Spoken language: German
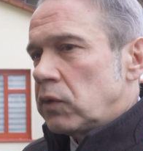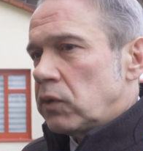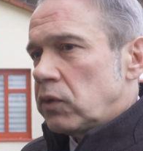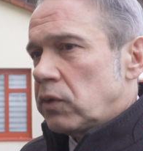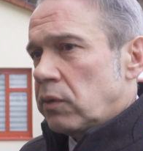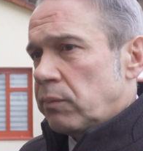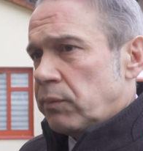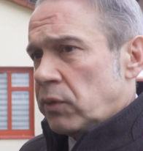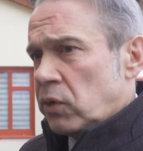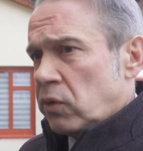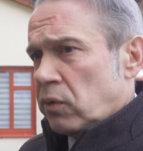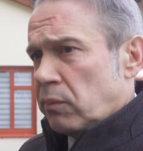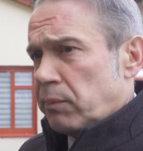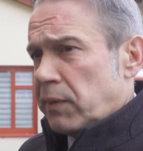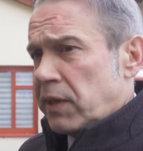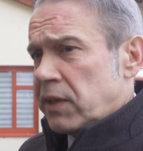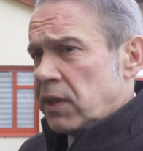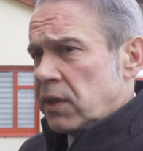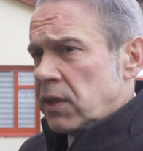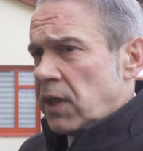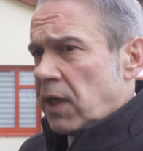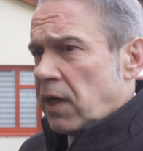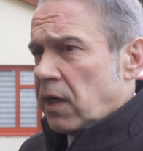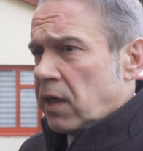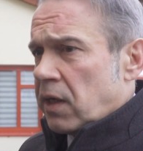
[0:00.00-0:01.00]
Ich habe mir nochmal
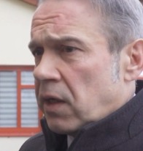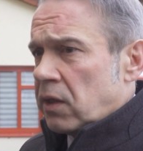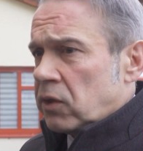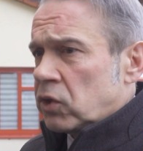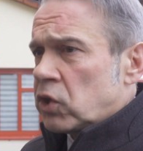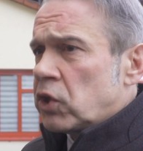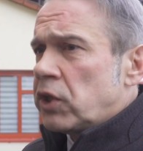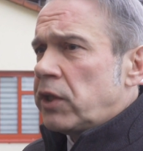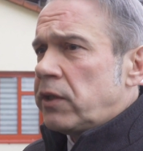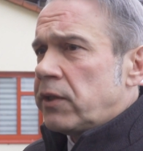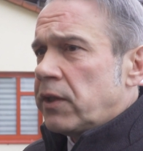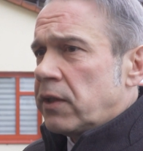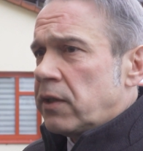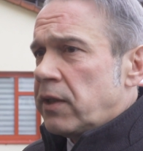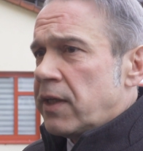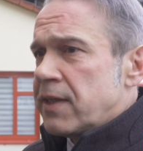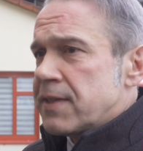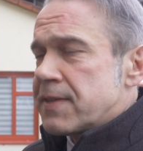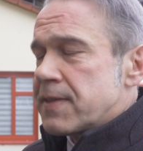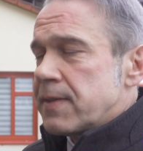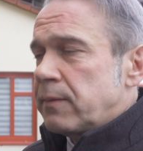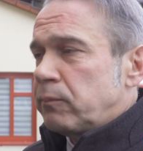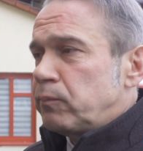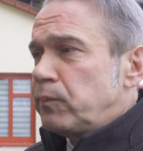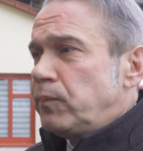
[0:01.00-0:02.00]
den Hergang schildern
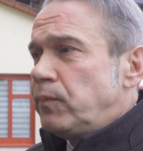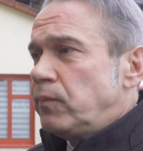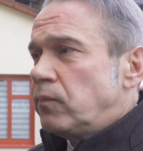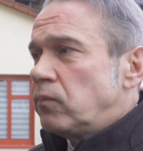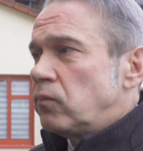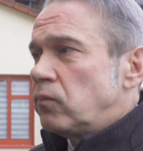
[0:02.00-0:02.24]
lassen.